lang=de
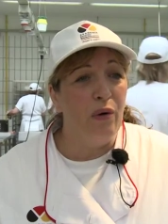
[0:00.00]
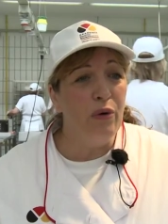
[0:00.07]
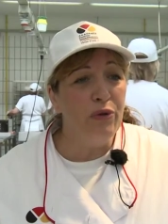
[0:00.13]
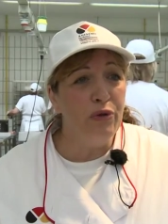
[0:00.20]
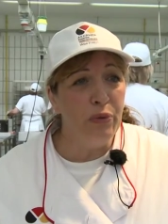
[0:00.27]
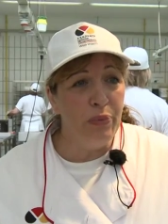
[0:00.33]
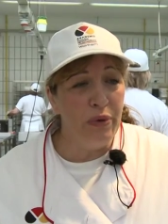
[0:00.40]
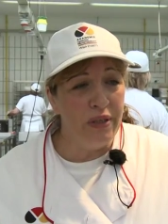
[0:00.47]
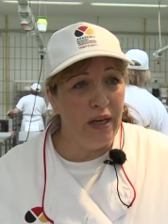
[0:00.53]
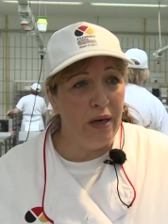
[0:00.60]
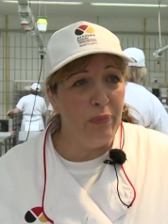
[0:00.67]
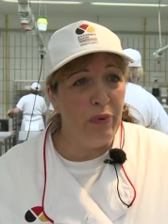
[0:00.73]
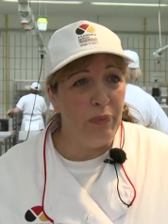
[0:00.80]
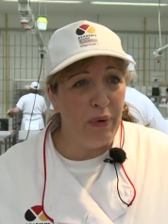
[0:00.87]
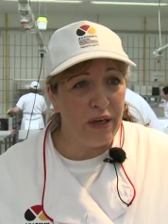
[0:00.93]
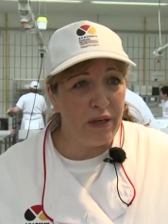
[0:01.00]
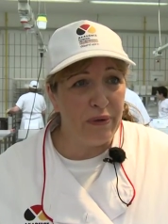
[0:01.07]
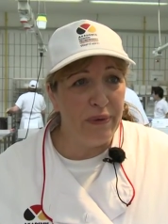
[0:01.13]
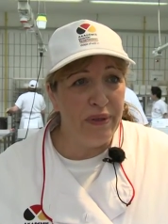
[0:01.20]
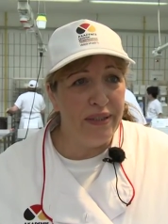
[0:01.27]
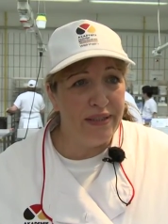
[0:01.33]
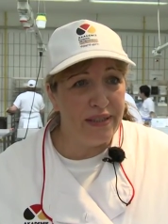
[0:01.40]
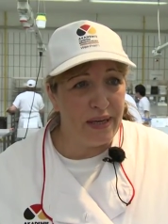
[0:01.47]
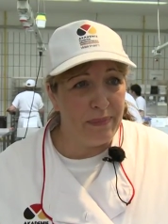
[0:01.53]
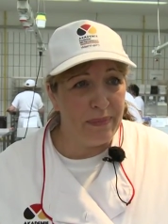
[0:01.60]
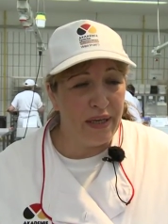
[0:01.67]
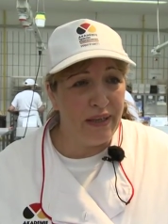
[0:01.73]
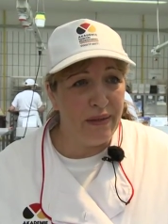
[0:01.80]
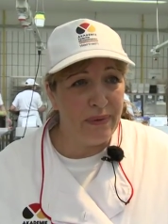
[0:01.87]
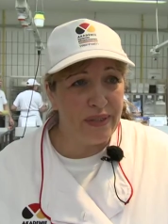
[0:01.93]
I want to in
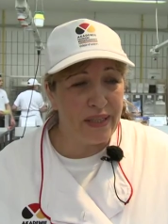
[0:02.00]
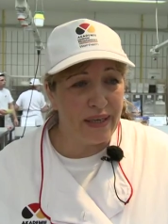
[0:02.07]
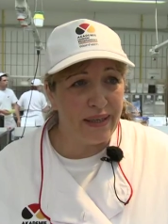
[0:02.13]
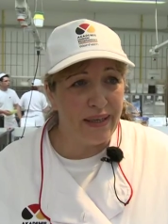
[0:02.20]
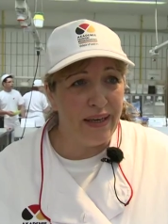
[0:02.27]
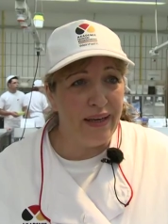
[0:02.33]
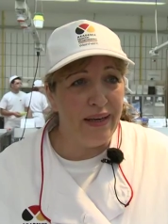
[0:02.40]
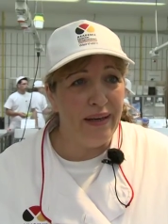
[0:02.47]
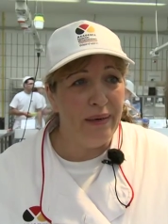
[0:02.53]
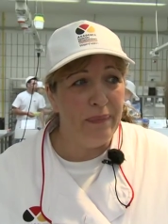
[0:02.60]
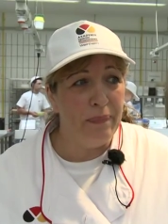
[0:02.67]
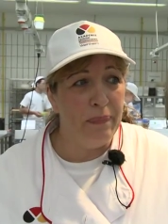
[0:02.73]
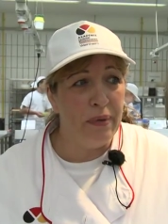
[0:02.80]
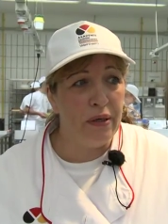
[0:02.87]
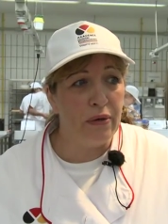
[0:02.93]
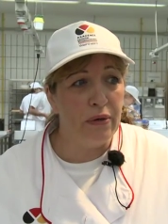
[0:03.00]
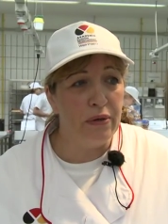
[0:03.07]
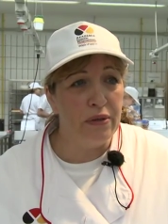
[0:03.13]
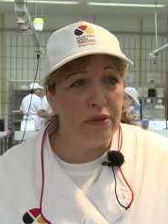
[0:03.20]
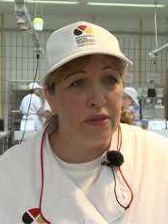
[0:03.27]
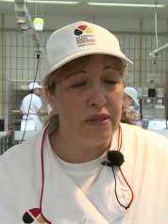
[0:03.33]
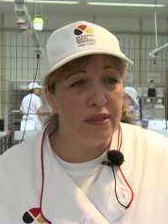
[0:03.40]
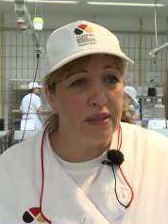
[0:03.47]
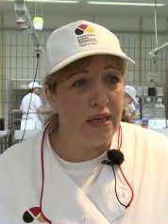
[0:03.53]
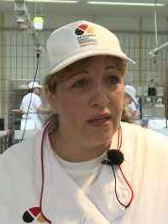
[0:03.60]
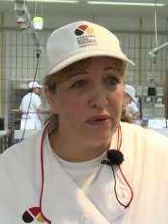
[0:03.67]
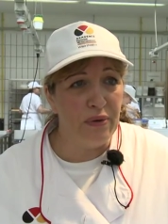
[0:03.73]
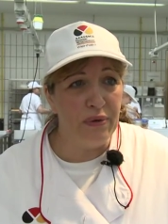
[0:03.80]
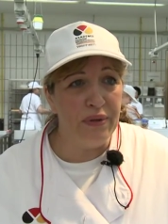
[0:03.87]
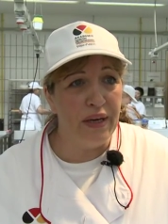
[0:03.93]
Zambia in Lusaka. Ich will eine Bäckerei
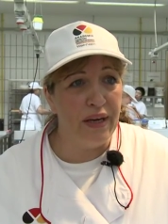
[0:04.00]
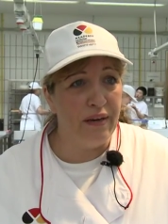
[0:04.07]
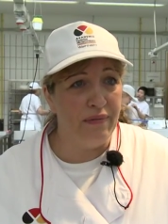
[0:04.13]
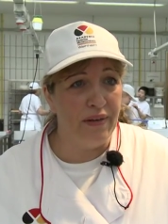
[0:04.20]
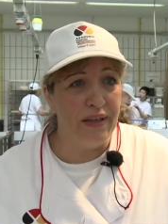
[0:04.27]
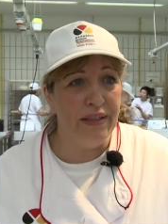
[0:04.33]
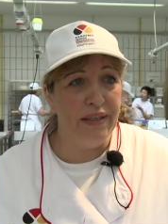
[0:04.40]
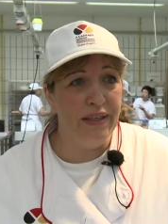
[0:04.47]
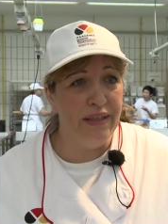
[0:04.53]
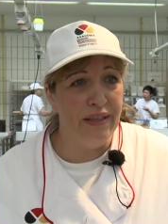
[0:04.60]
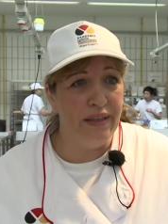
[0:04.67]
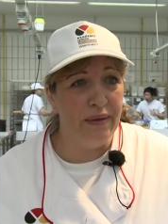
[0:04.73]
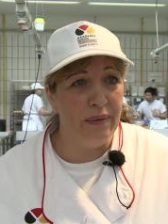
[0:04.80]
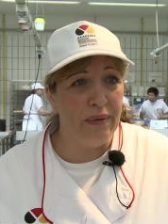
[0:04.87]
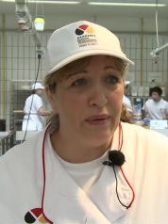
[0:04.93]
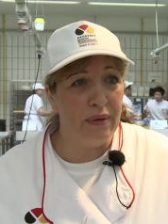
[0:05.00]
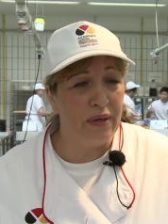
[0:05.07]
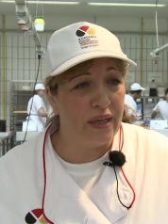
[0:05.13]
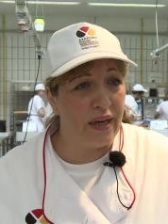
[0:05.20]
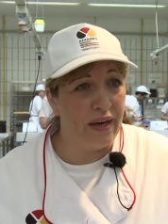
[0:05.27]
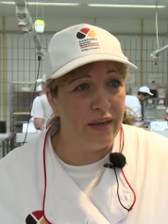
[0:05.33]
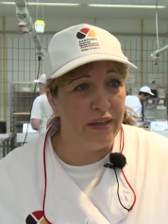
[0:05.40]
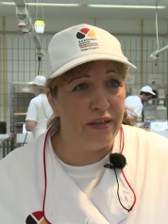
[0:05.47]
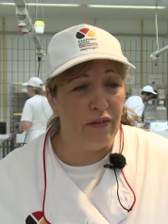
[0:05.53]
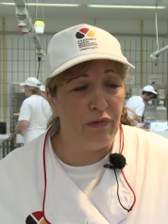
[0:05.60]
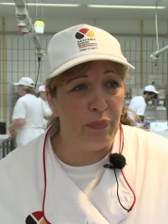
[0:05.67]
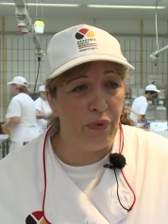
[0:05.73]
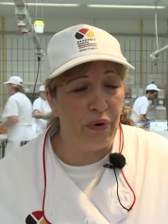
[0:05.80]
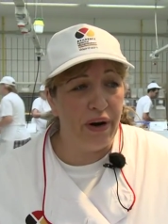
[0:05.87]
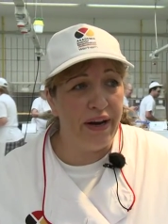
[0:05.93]
in Lusaka in Sambia aufmachen.
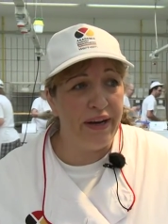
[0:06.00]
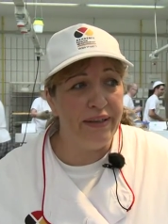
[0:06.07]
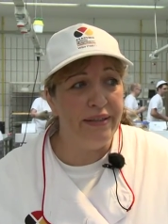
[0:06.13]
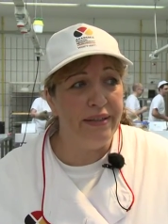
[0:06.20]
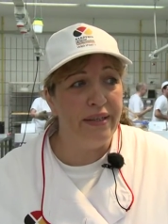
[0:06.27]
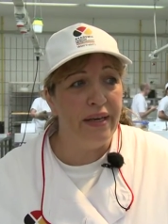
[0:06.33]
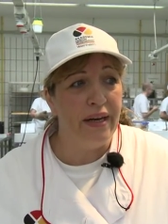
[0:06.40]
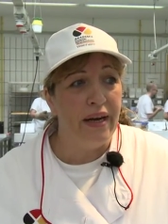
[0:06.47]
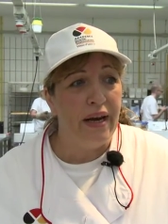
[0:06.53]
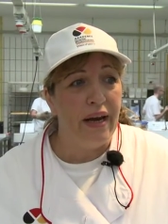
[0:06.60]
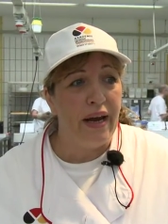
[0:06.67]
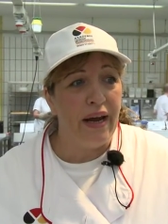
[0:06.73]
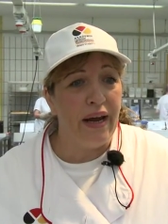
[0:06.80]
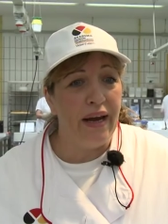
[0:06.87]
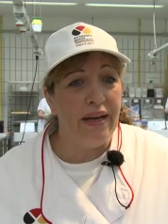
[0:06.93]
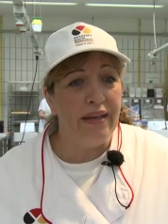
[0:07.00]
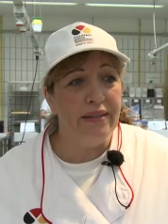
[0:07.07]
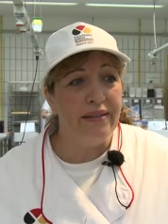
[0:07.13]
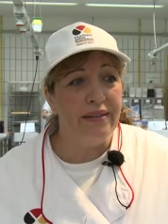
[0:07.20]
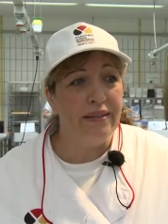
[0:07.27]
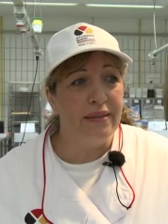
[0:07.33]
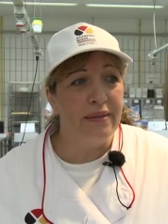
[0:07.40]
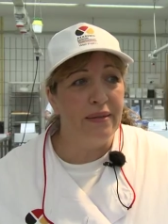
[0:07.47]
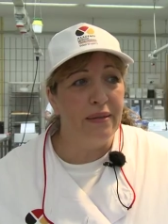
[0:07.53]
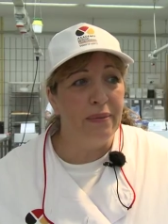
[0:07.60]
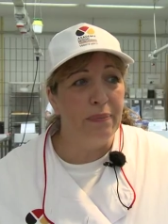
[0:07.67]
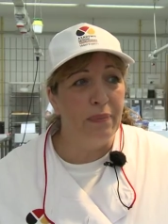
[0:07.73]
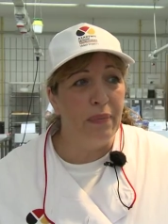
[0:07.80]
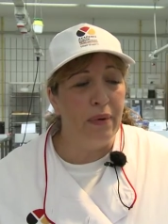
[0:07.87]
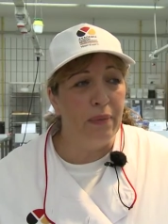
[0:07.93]
Ich möchte den Menschen deutsches Brot zeigen.
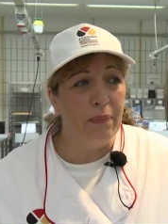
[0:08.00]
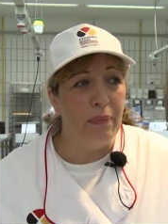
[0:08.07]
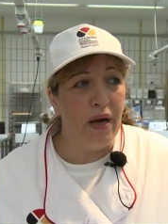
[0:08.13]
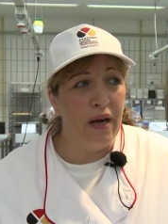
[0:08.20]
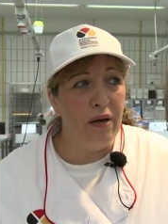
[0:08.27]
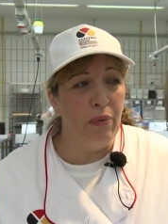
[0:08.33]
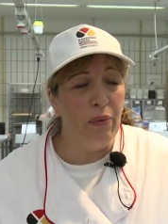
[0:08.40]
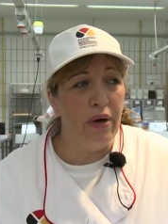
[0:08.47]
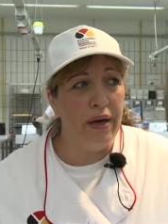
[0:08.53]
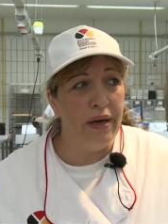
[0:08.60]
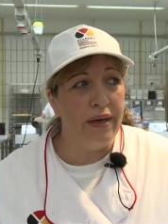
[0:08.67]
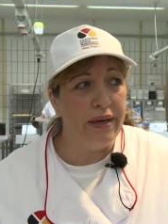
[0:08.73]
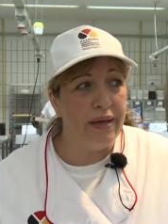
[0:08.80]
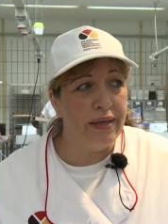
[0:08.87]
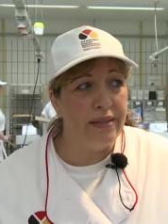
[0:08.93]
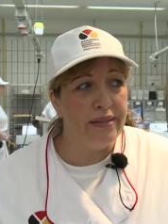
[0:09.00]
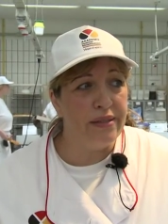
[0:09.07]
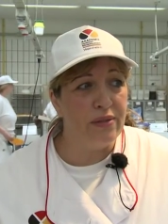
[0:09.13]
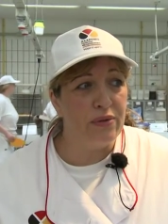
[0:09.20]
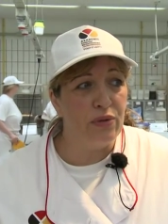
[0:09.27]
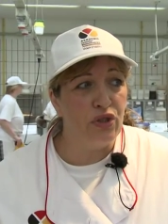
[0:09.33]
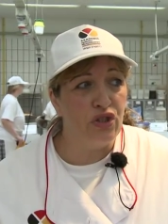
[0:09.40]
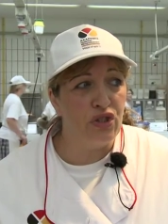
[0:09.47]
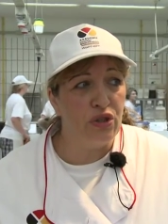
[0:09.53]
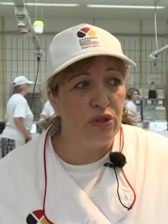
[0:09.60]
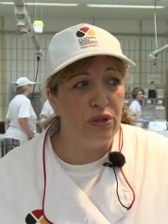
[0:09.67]
Diese Art von Brot gibt es bei uns nicht.